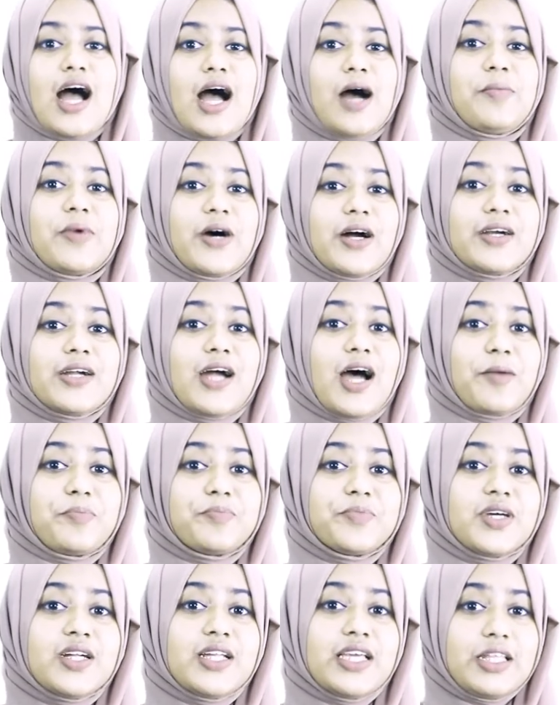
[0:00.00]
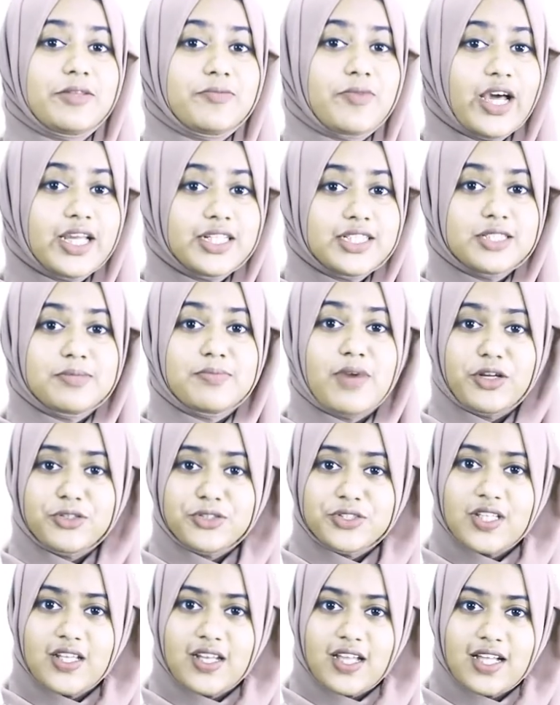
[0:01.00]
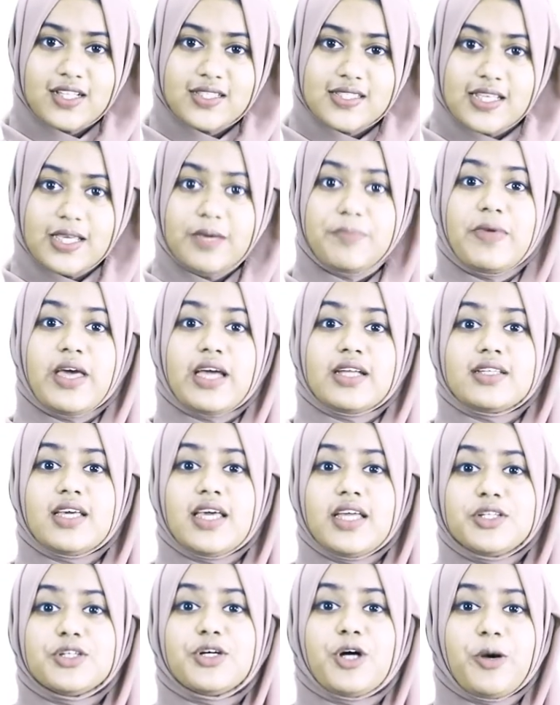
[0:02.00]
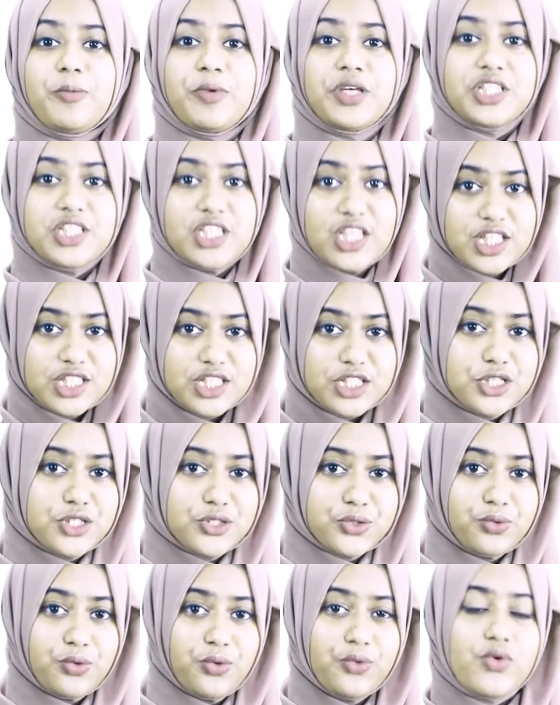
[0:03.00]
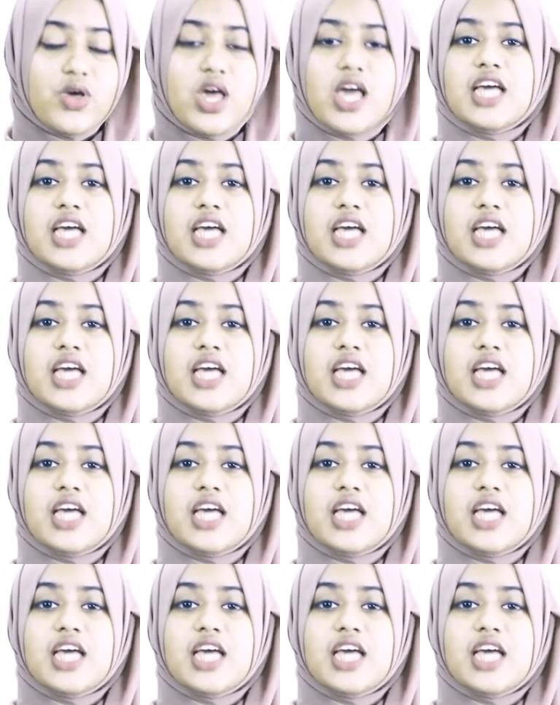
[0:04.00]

আবার আপনার ইনভাইটেড মানুষদের কাছে ব্যাকগিন হবে সেই জিনিসগুলো